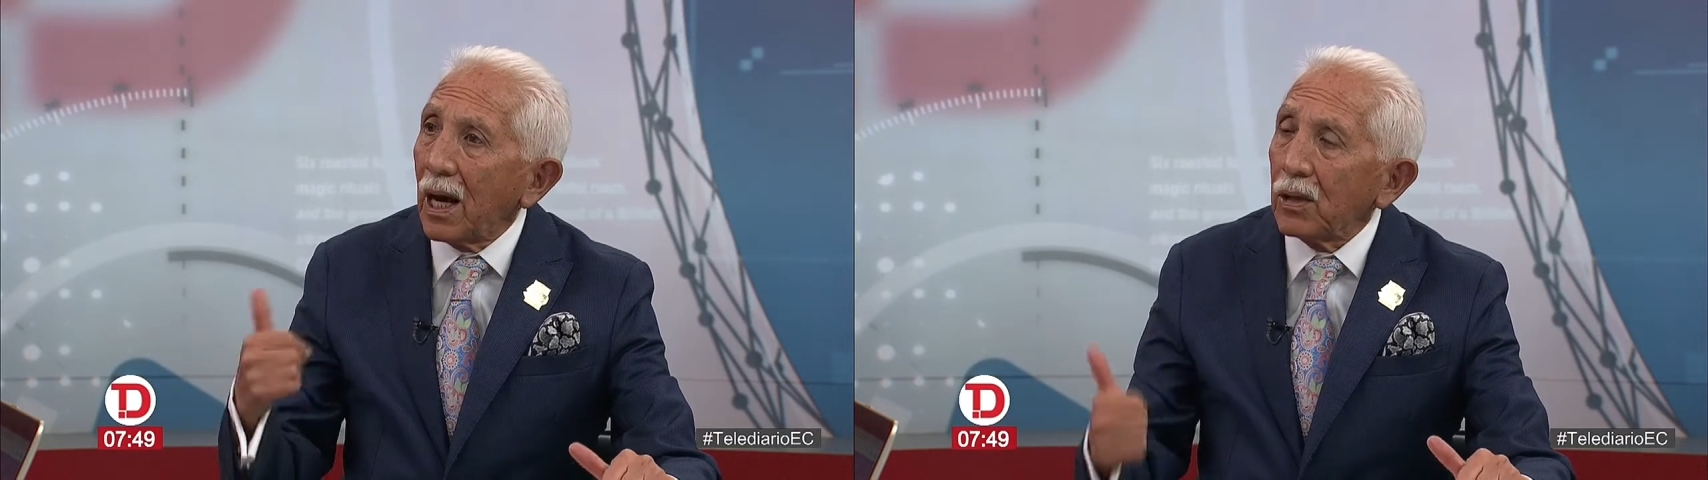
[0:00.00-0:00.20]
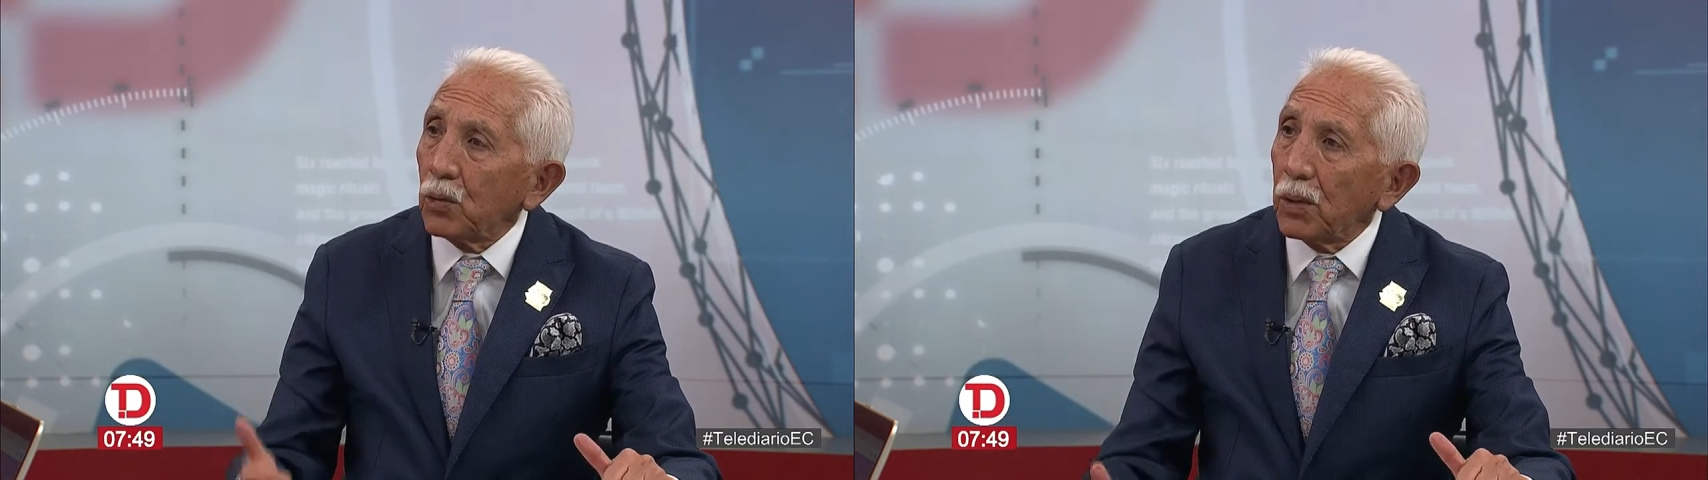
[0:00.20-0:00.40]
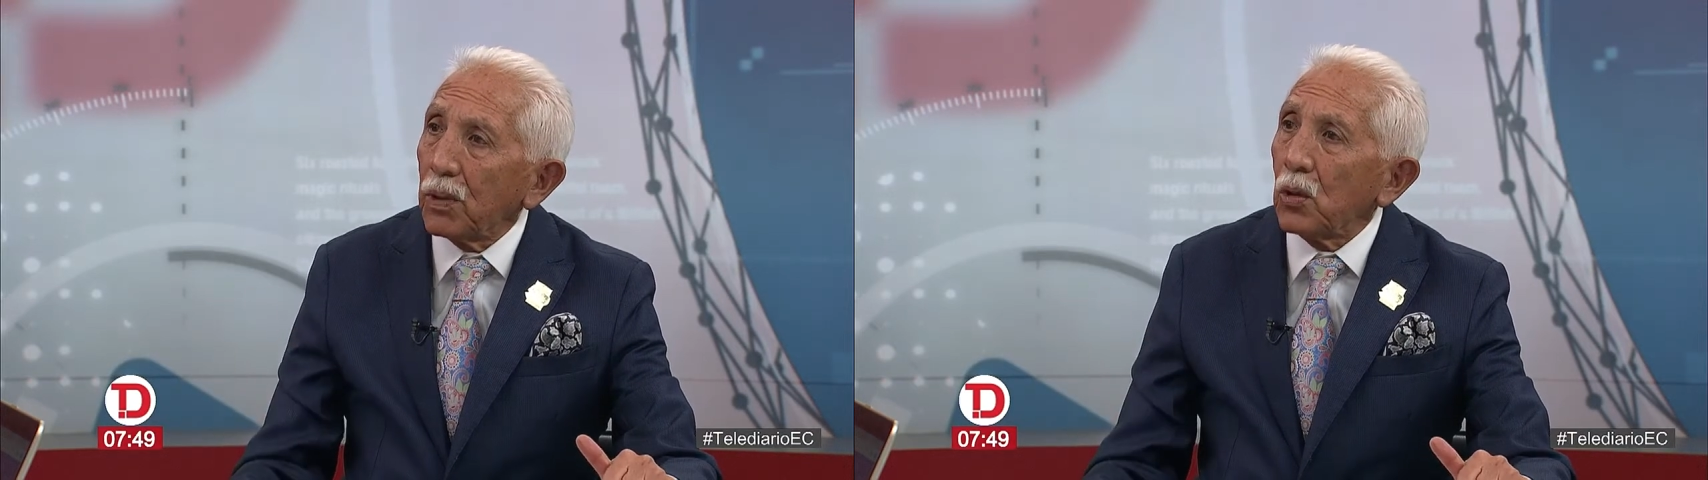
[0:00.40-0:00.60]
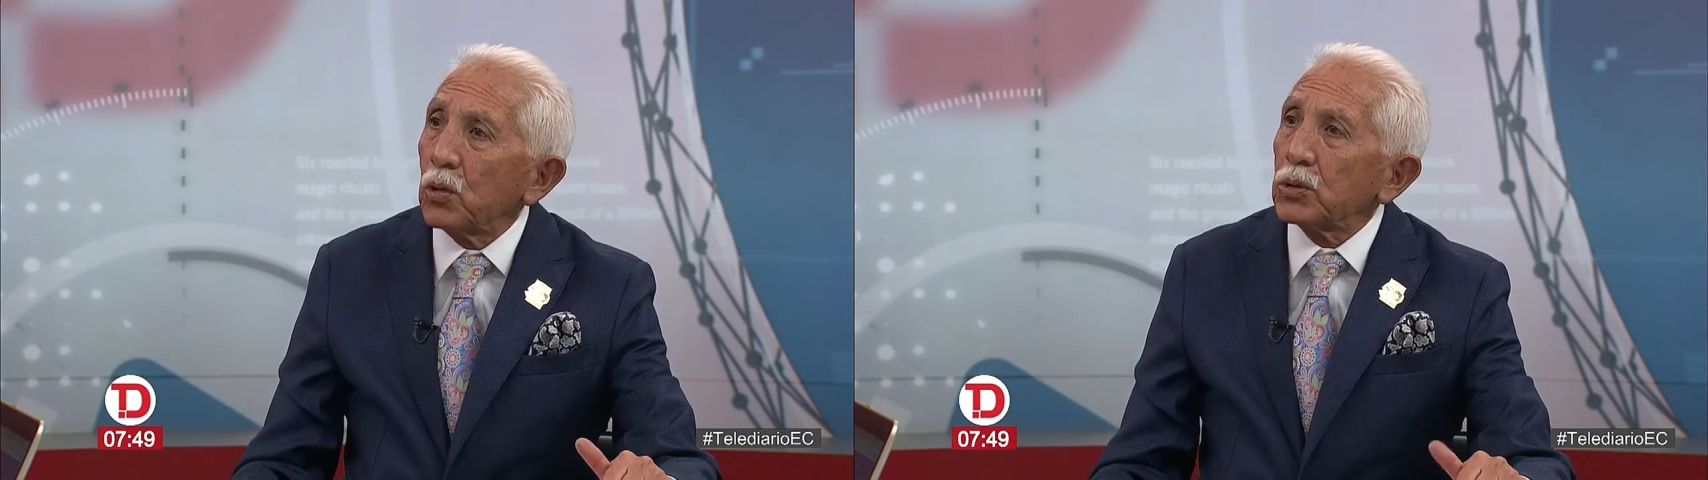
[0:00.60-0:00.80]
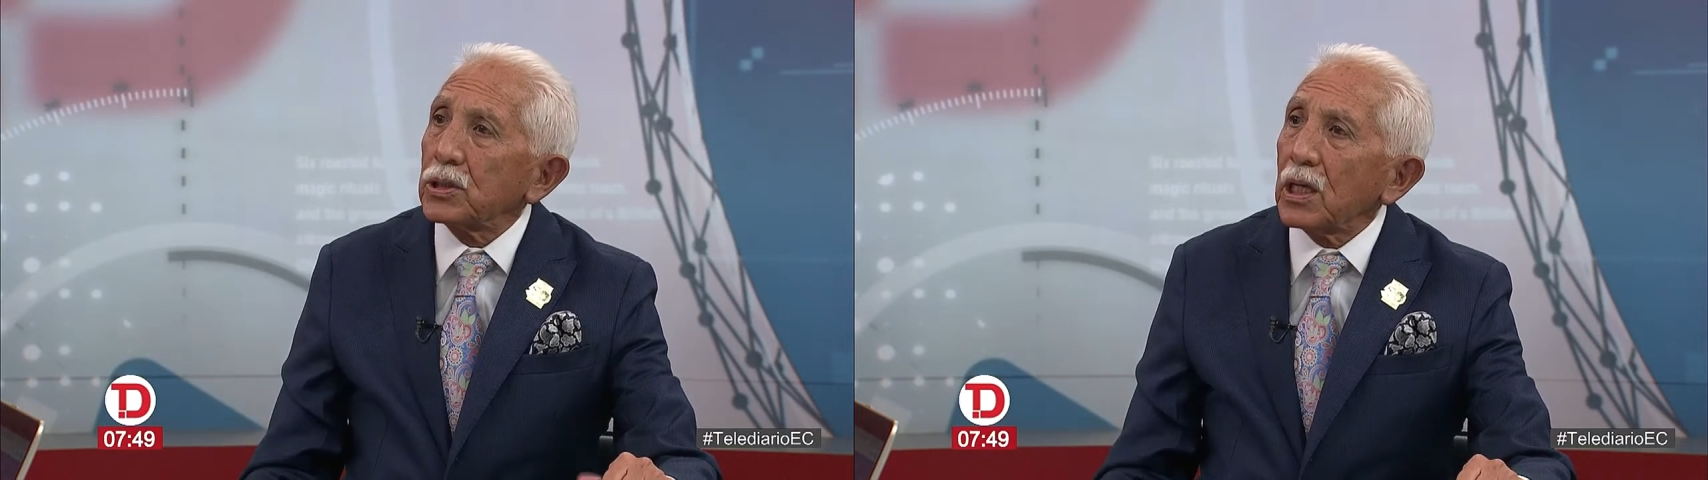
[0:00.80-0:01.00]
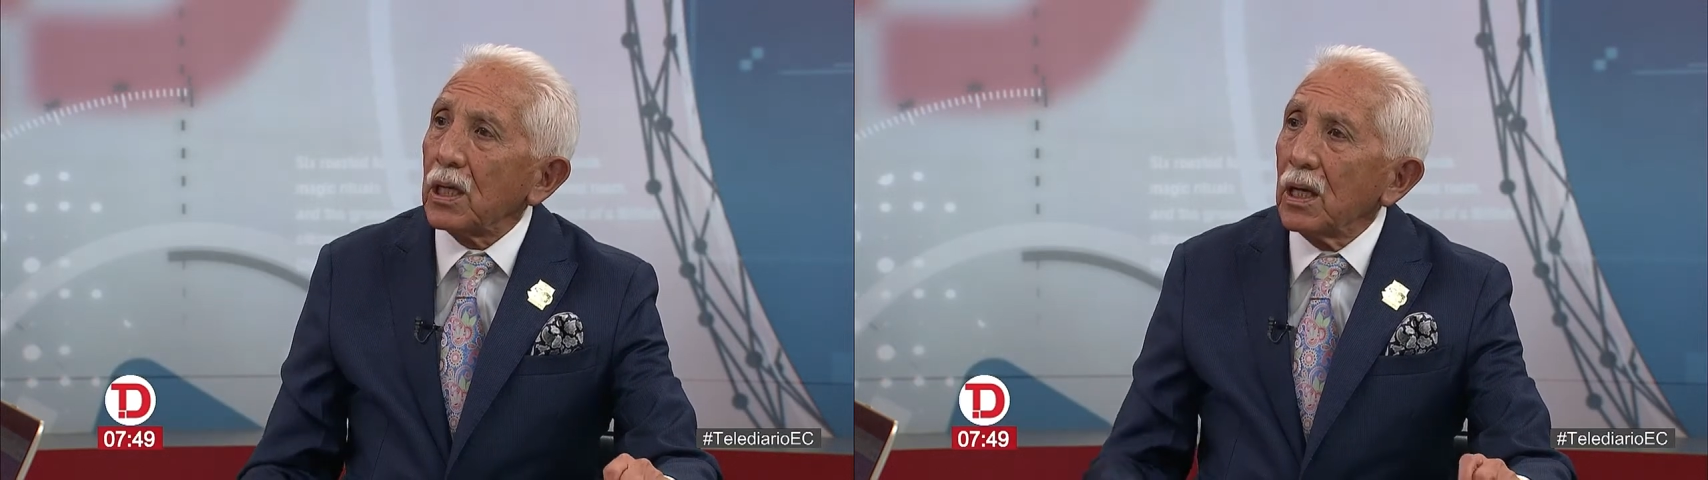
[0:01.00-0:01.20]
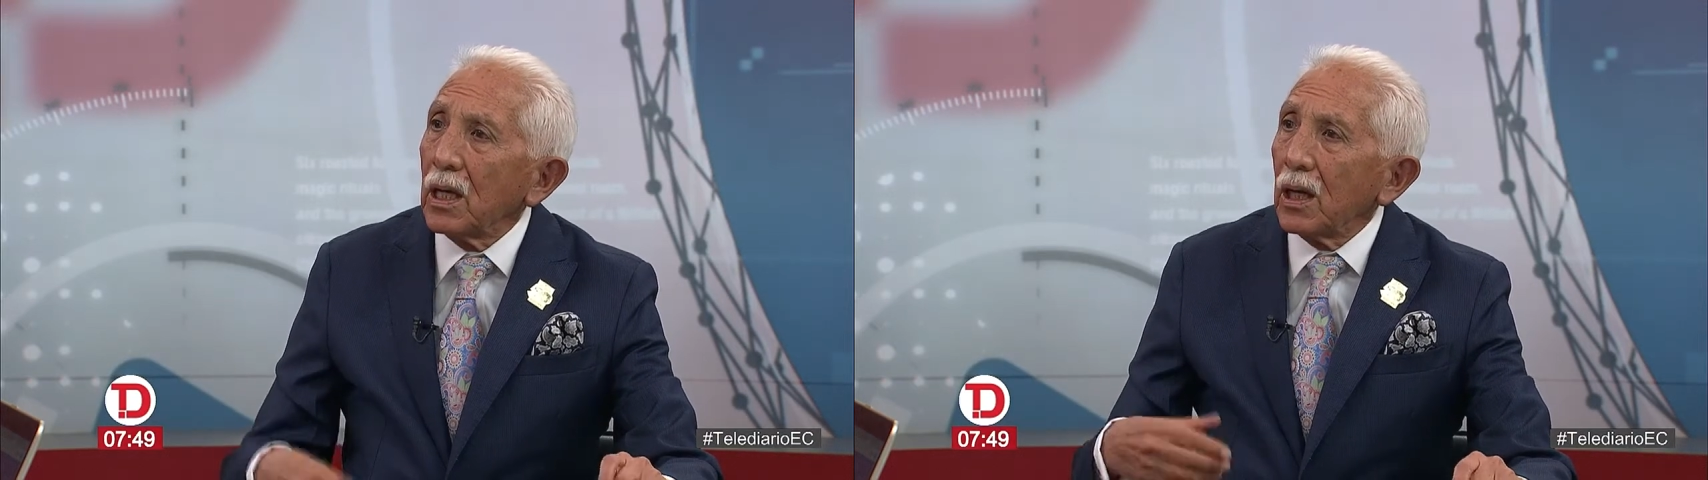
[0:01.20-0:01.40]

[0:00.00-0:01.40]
al 911,